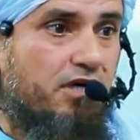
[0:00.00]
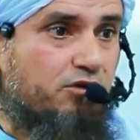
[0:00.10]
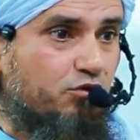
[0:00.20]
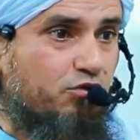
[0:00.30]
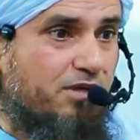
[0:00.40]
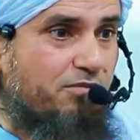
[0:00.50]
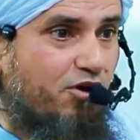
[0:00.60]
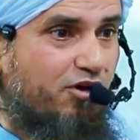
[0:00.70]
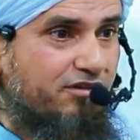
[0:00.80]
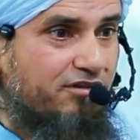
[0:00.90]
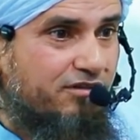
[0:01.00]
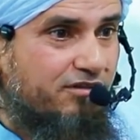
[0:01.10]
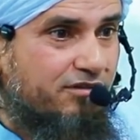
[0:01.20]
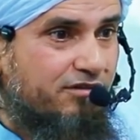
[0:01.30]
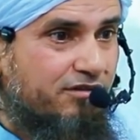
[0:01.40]
मैं तो तुझे बहुत
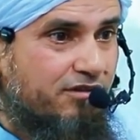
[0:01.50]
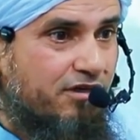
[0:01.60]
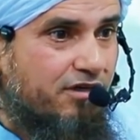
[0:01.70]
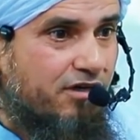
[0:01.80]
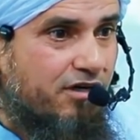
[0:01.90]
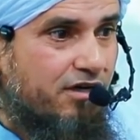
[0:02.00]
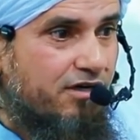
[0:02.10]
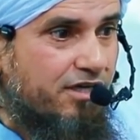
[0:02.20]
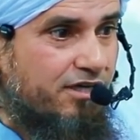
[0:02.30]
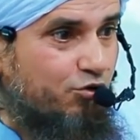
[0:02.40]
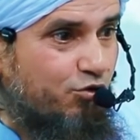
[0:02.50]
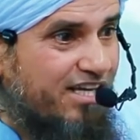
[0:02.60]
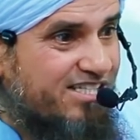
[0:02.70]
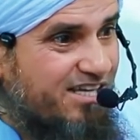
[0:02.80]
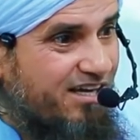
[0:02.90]
यानी तू
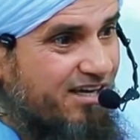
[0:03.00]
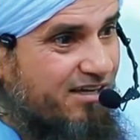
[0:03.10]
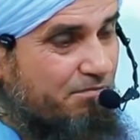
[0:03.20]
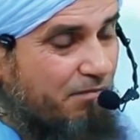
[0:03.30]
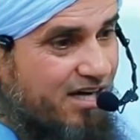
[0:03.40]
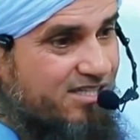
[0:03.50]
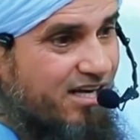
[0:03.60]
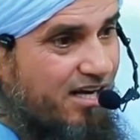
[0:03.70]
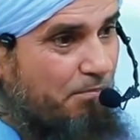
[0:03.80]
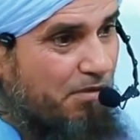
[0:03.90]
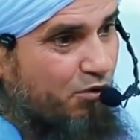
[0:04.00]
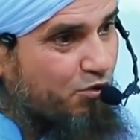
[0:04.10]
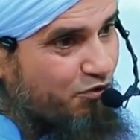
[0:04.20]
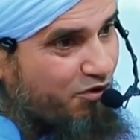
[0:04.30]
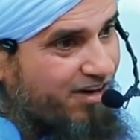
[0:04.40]
ऐसी माज अल्लाह
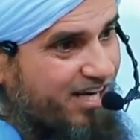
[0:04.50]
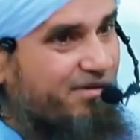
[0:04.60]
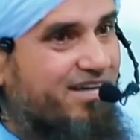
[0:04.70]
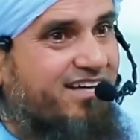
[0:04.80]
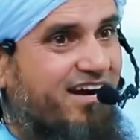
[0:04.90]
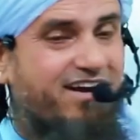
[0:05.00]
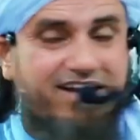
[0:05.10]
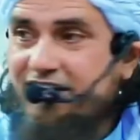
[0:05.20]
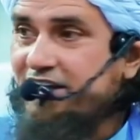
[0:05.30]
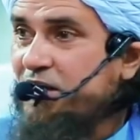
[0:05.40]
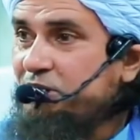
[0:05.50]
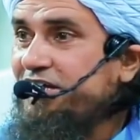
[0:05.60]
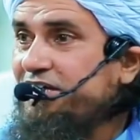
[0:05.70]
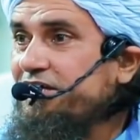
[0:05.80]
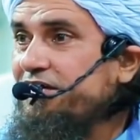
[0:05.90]
बेवकूफ़ों वाली बात कर रहा है हैं भाई